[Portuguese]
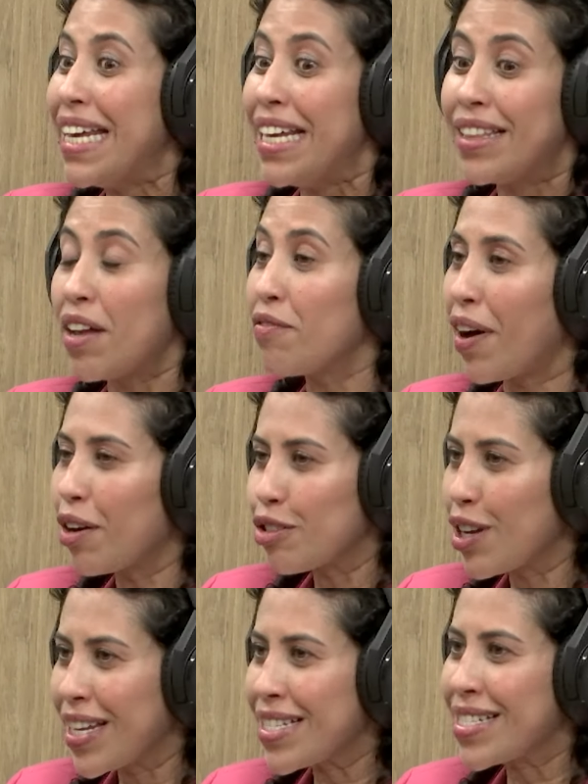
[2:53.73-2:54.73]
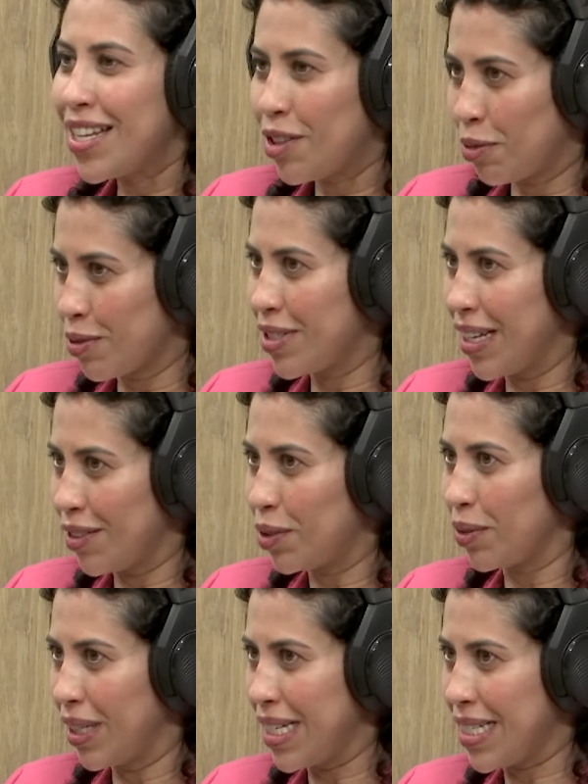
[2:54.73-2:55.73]
E tem vários requisitos
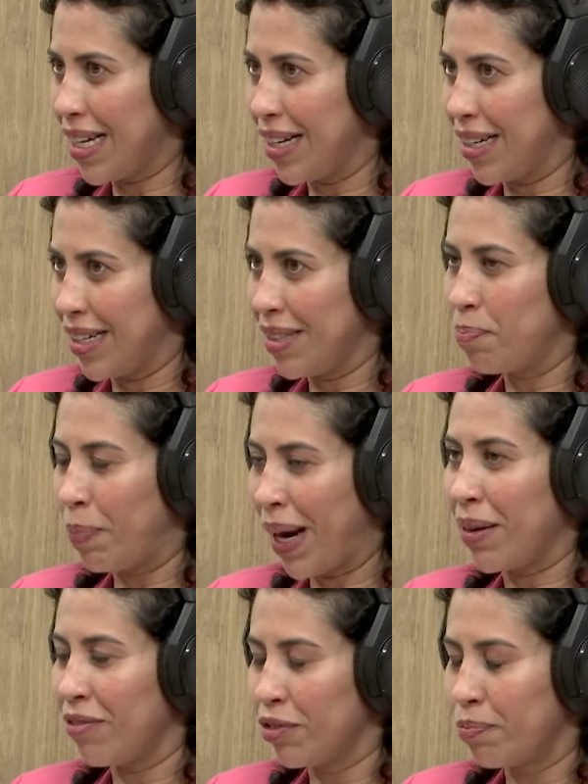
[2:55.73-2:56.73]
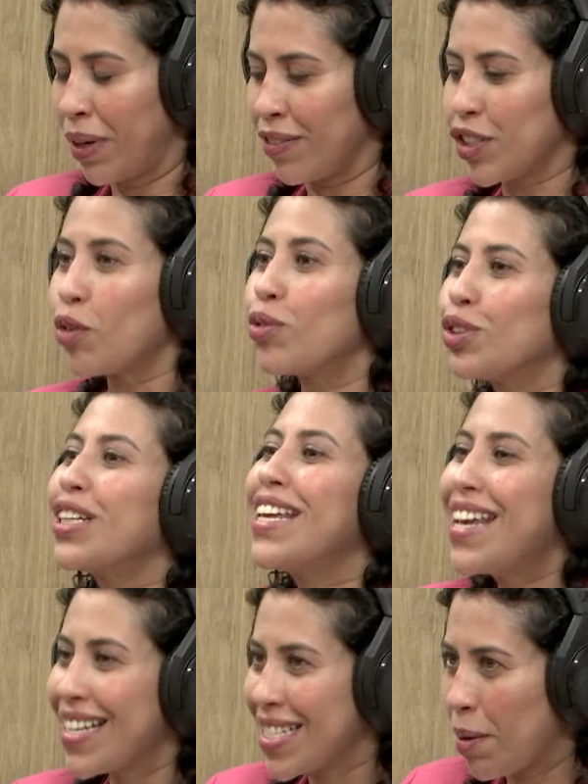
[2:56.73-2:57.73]
dentro desse ah, para você
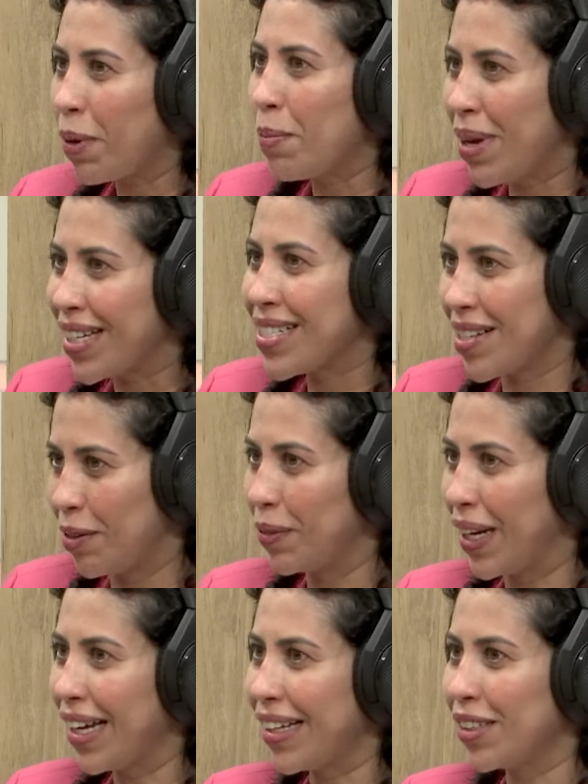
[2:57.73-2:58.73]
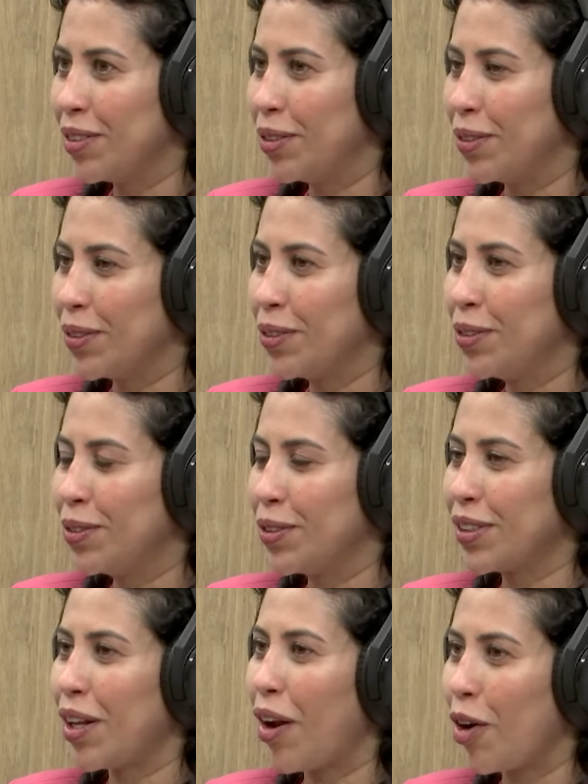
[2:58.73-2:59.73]
conseguir essa premiação né, do, do
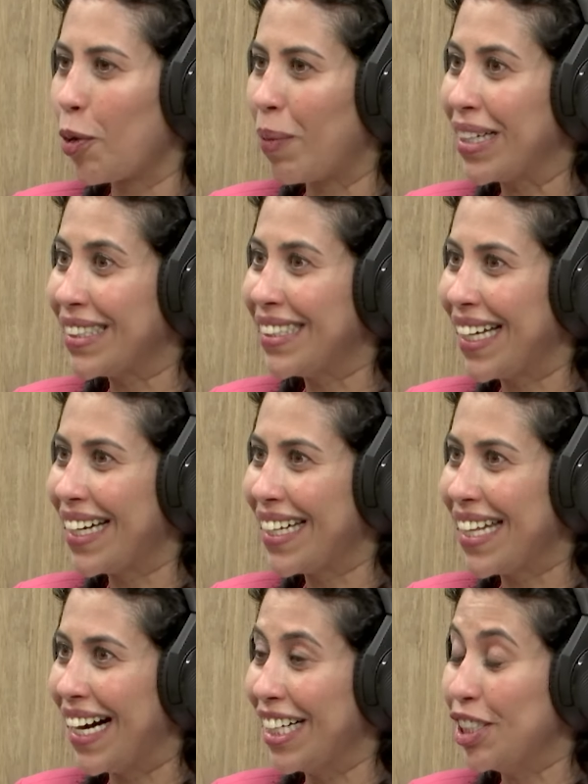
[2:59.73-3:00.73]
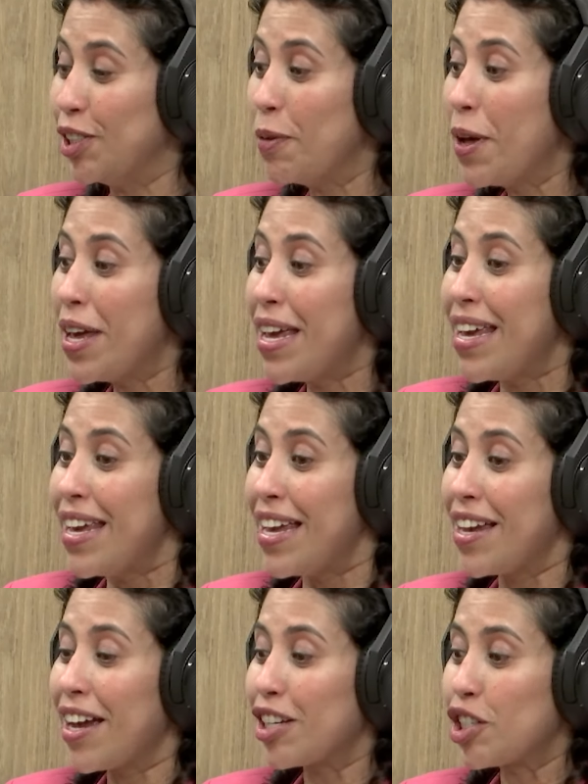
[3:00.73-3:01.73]
selo Agro Mais Integridade. E
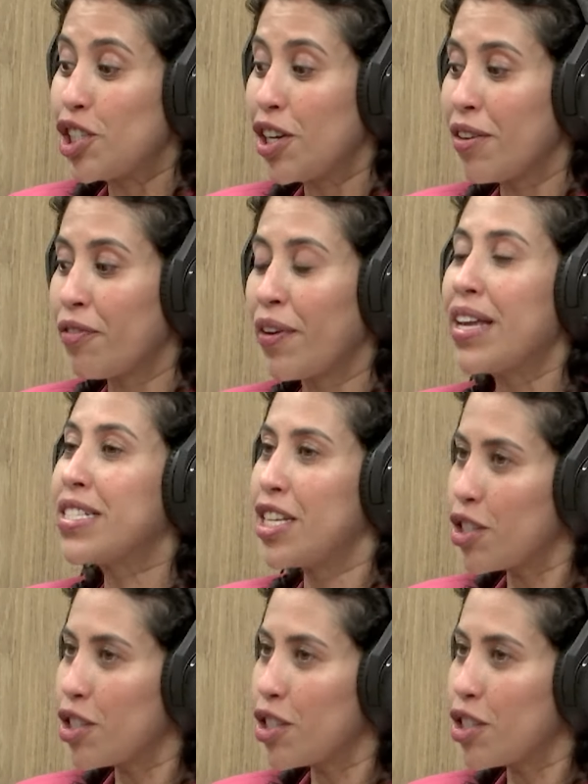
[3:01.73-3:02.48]
aí a gente fez